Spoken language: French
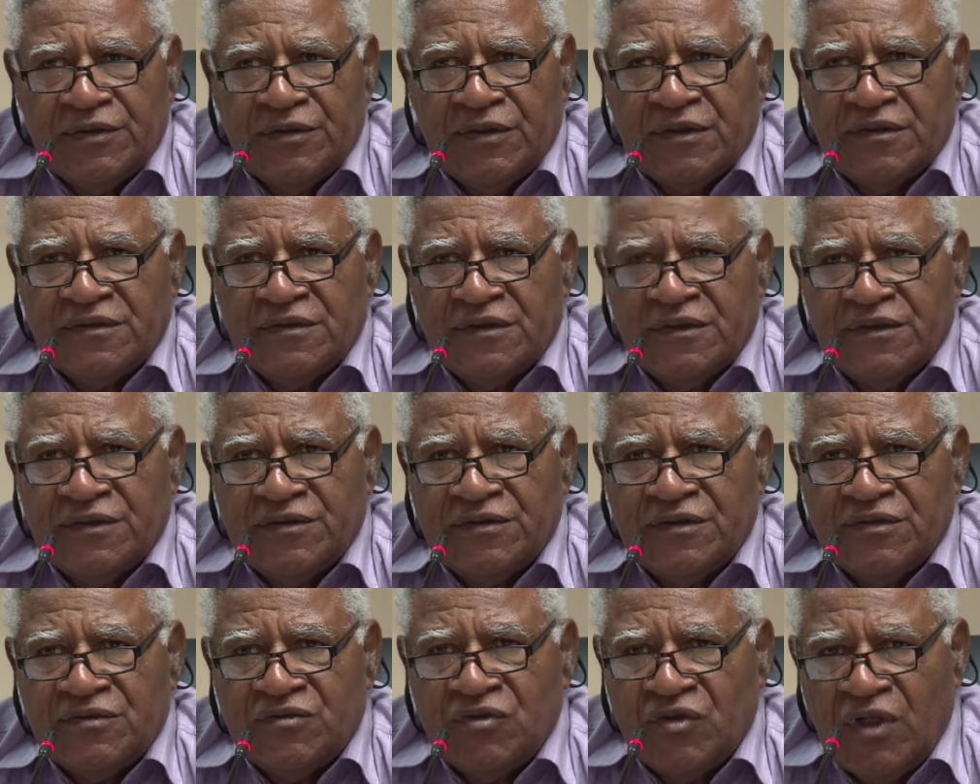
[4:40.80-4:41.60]
Donc
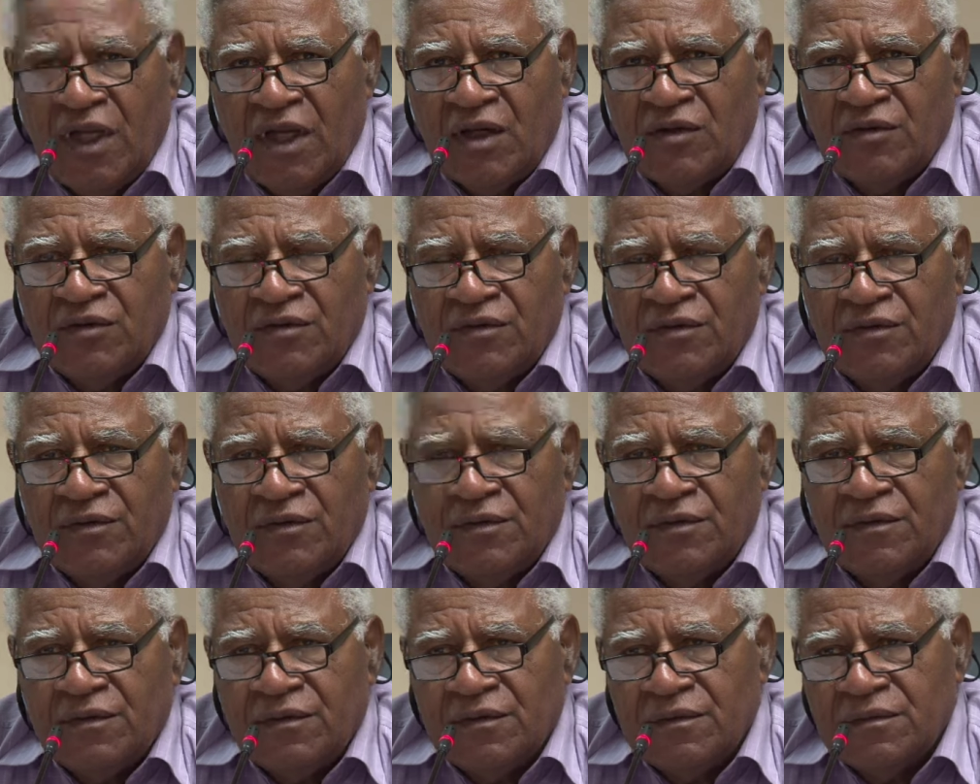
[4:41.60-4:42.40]
c'est cela
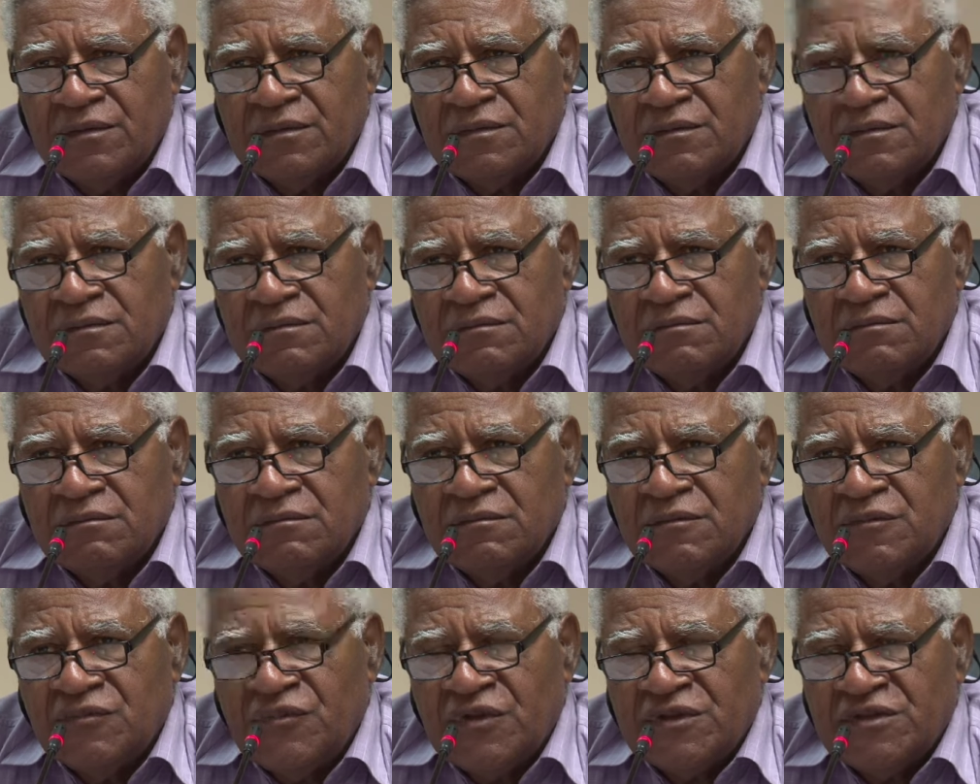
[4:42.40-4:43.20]
qu'on,
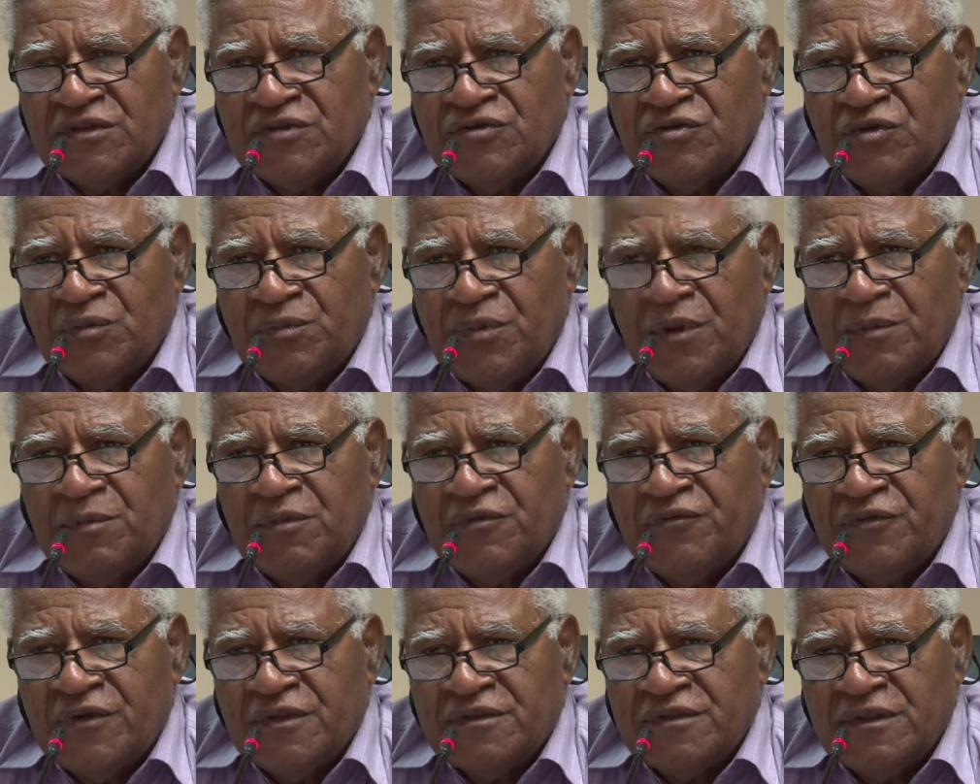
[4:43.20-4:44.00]
c'est ce
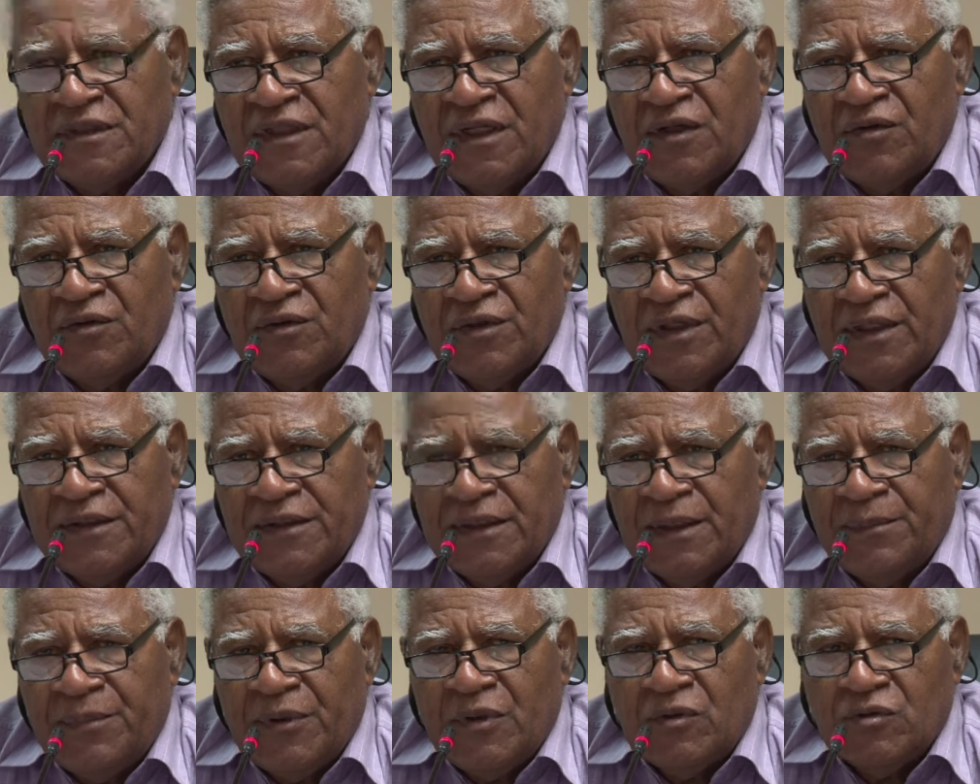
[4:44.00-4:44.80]
peuple français-là qu'on
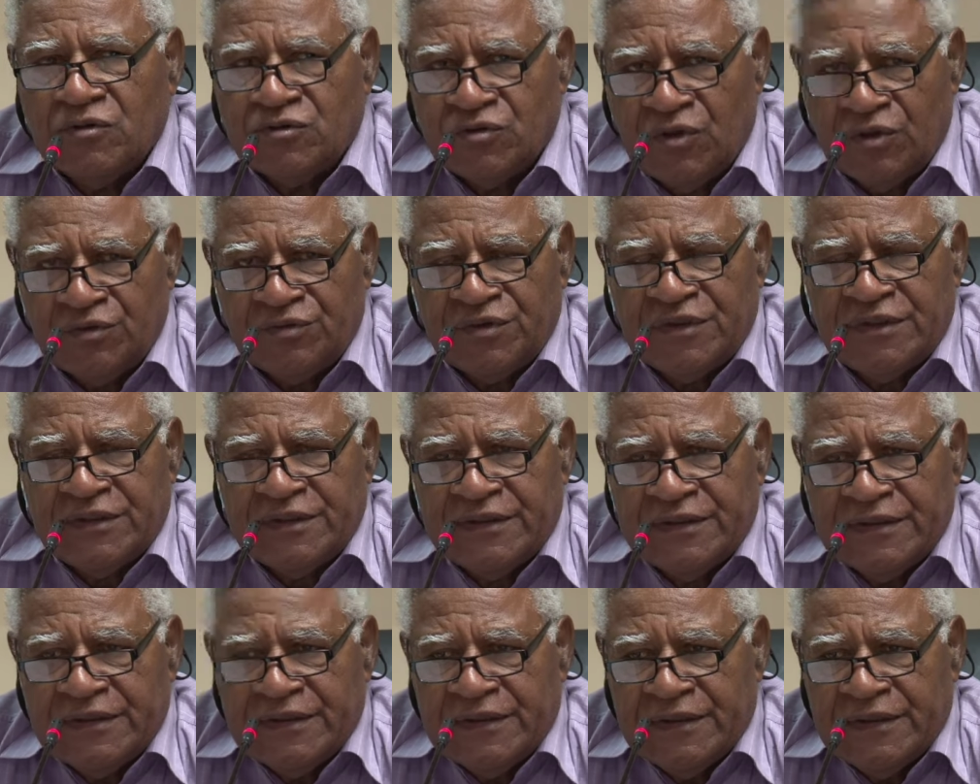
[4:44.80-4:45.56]
interpelle aujourd'hui,